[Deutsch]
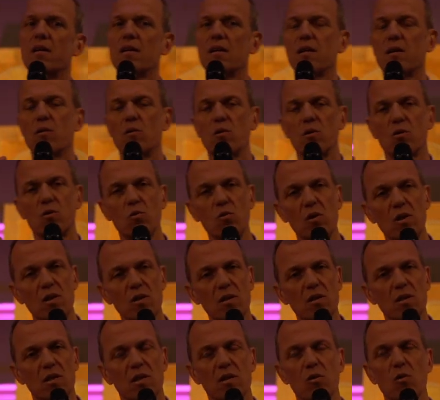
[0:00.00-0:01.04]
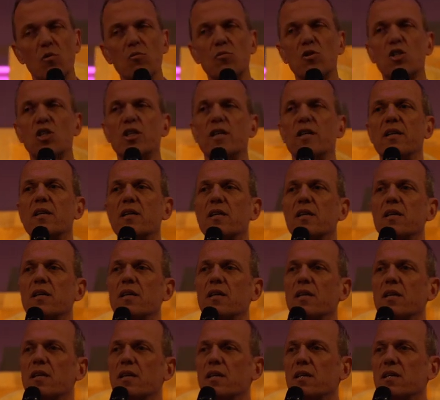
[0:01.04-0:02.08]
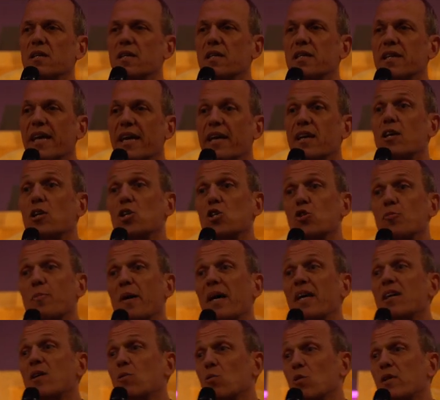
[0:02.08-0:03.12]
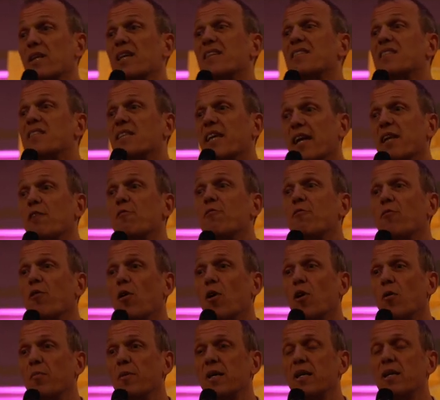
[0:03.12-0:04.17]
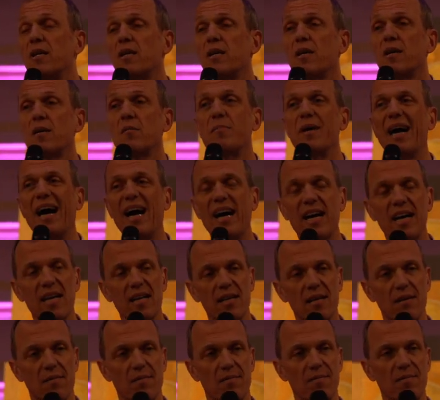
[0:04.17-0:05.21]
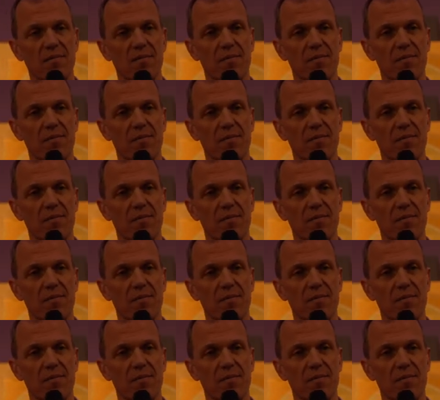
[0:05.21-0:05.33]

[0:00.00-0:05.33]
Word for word: die Kultur, die Umstände, die Denk-, Sprech- und Erzählformen beachten.